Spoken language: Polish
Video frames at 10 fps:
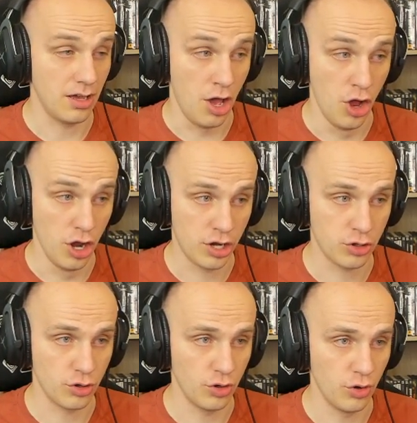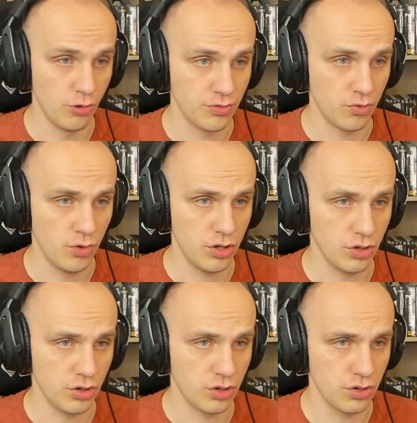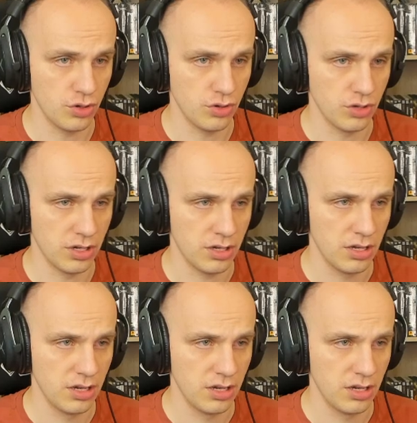Electrode. Ojojojoj.